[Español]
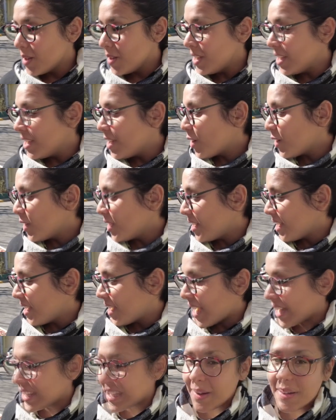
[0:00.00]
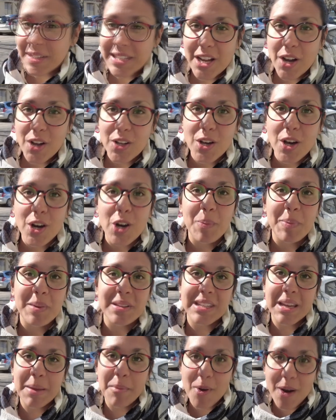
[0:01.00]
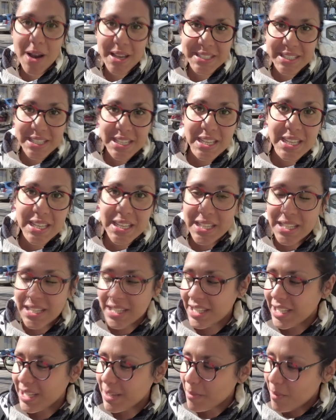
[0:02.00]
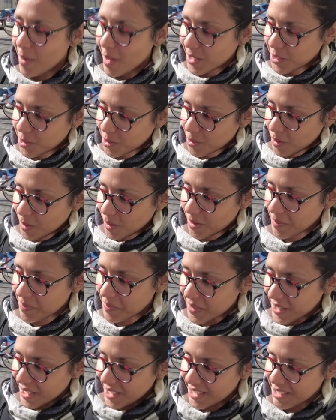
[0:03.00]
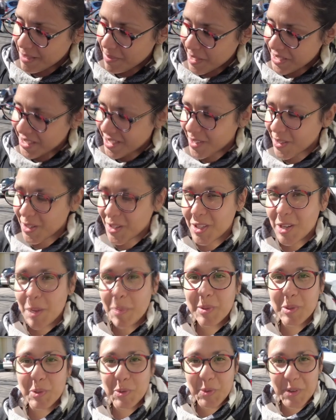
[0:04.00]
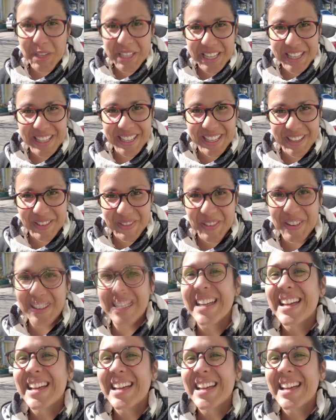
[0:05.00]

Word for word: Nico le encantaba este color, lo pintamos así y dijimos azul. Y se parece al color de los pitufines, dijimos.